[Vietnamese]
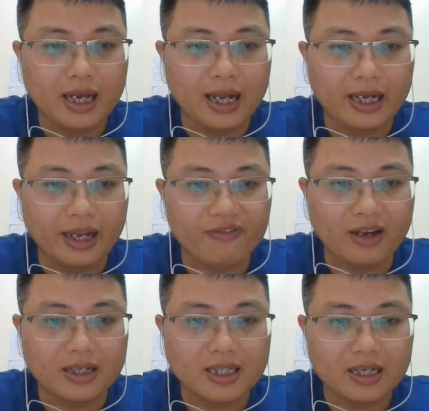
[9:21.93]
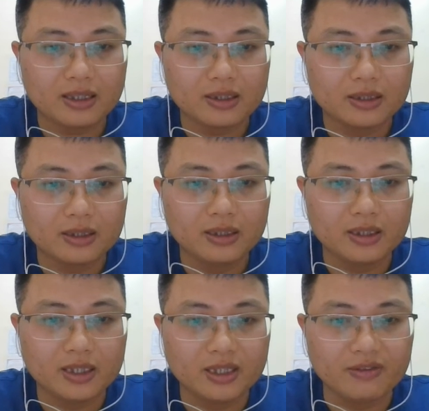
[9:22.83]
là kẻ phản chắc,
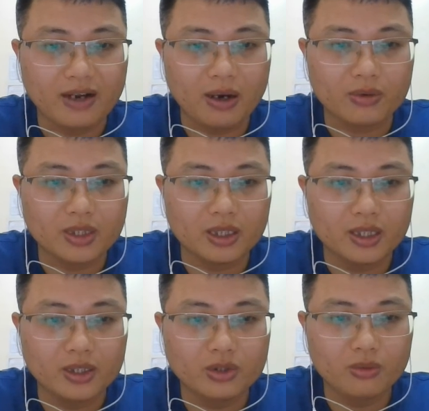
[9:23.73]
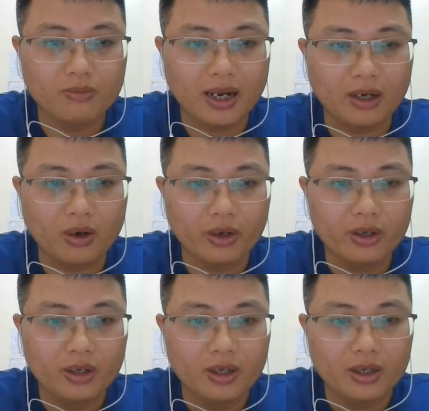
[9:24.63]
thường chỉ vào Trần Thị Dung mà
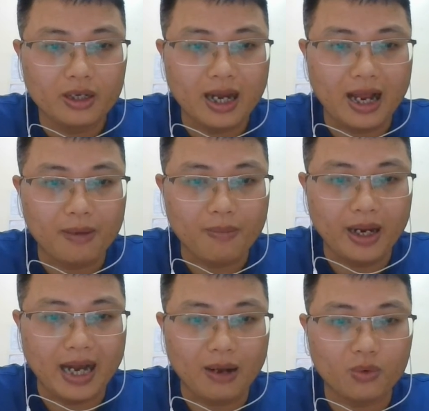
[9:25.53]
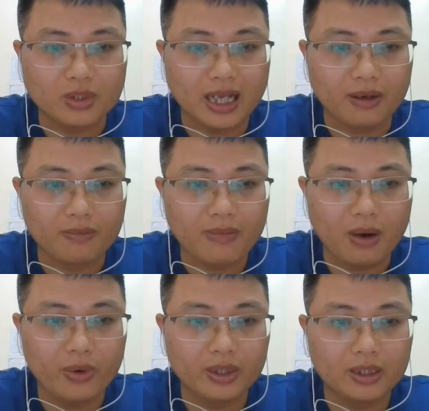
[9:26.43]
nói là bè đặc của giặc,
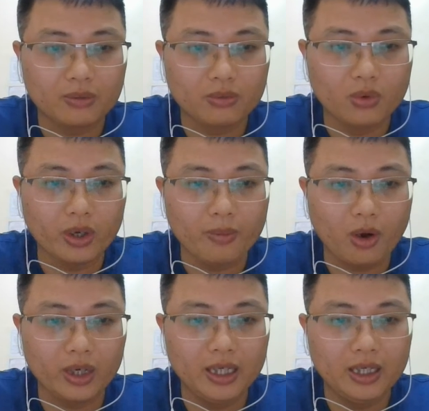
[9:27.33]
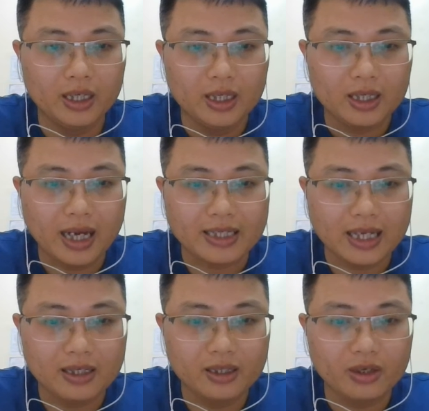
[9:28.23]
bảo Huệ Tông đuổi bỏ đi, lại
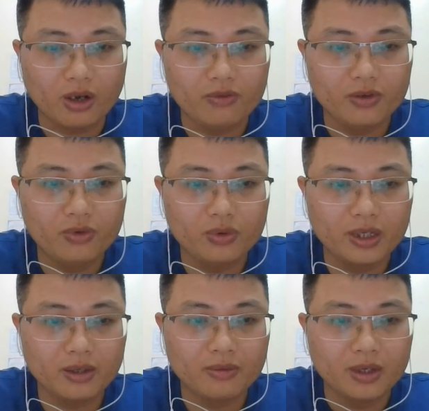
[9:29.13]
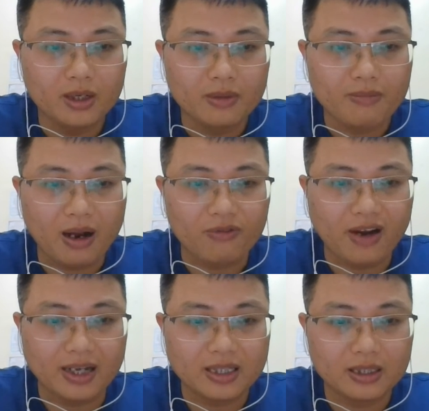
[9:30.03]
sai người nói với phu nhân bảo
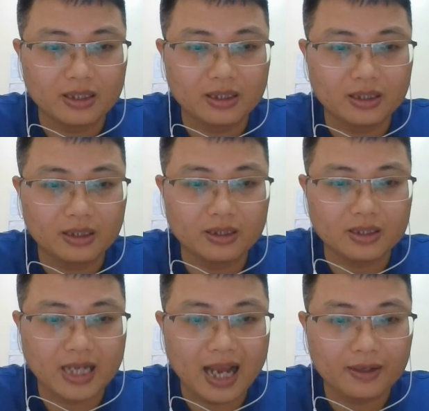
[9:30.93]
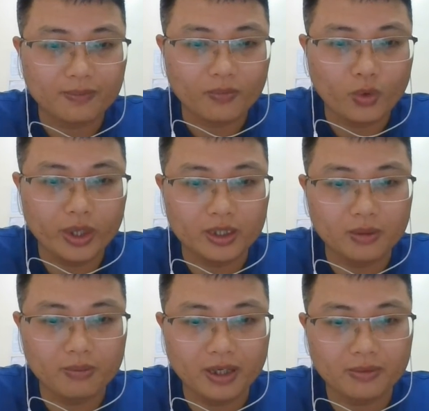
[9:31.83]
phải tự sát, Huệ
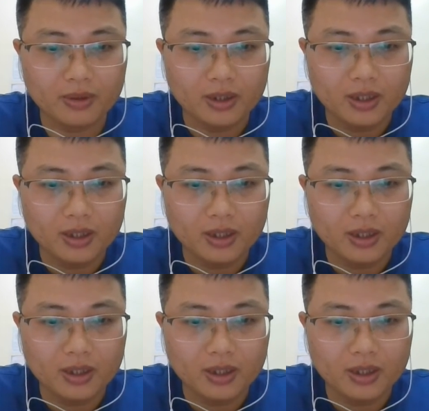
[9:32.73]
Tông biết